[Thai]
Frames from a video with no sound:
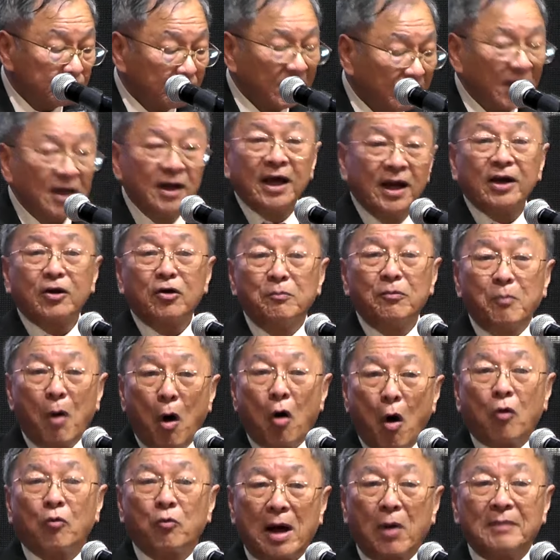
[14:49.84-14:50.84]
และก็บอ
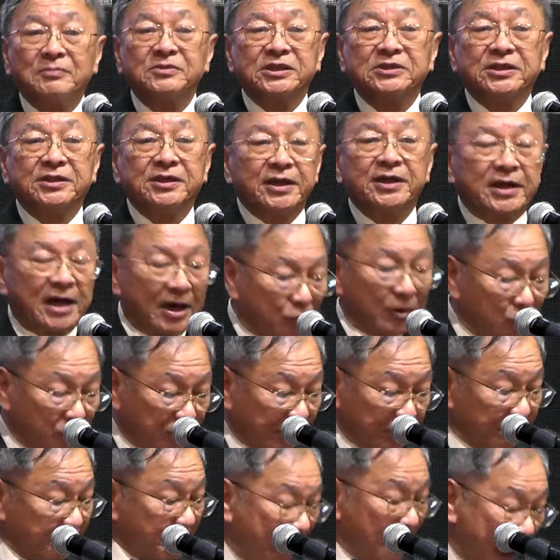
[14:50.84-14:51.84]
กความจริงนี้แก่คน
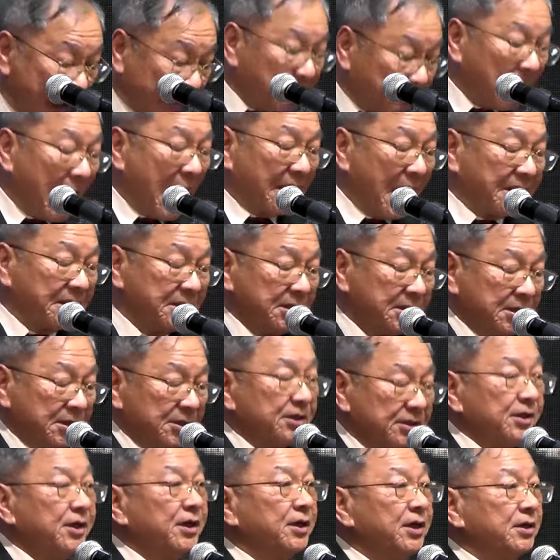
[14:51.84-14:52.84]
อีกมากมาย
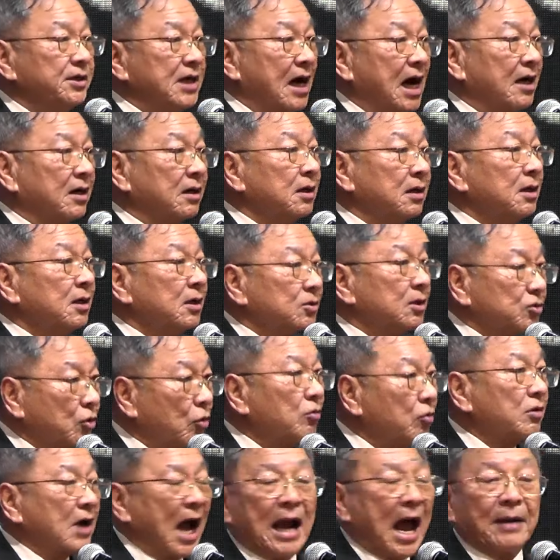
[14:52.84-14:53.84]
ที่ยังต้อง
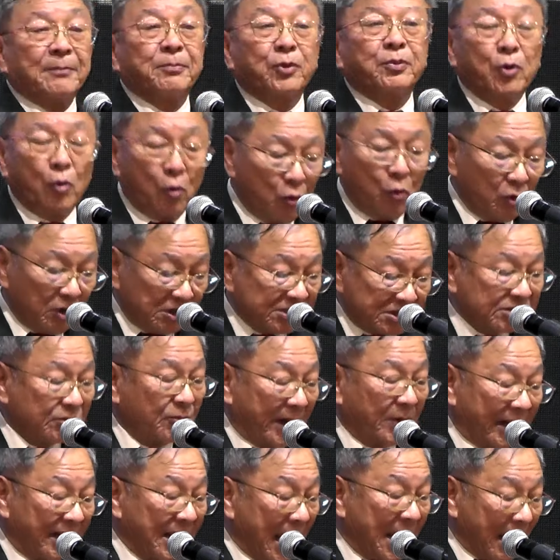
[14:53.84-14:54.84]
การพระองค์และแสว
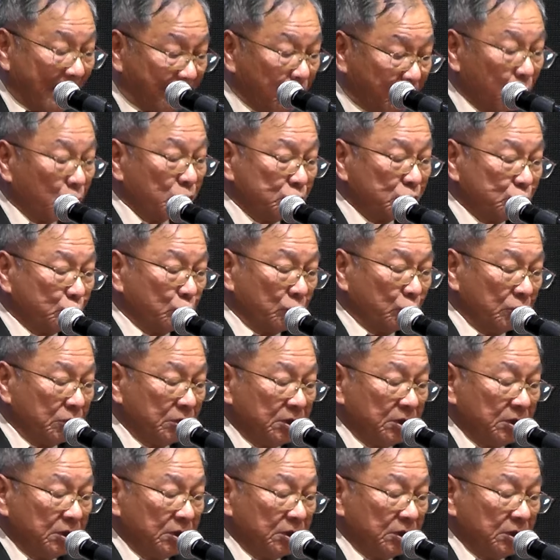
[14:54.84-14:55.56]
งหาพระองค์อยู่